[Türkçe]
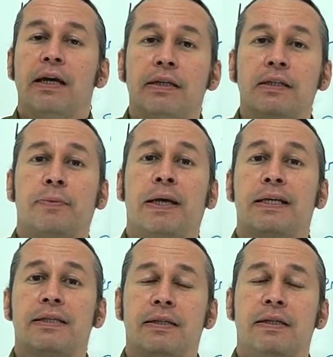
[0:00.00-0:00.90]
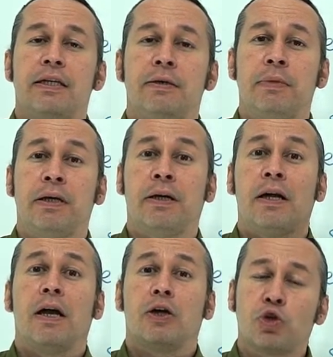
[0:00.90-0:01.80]
Ne demek istediğimi
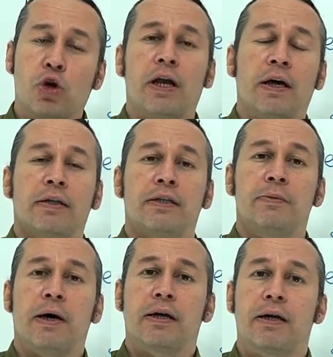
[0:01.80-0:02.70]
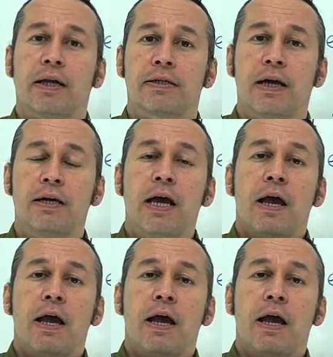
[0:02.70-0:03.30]
şöyle anlatayım arkadaşlar.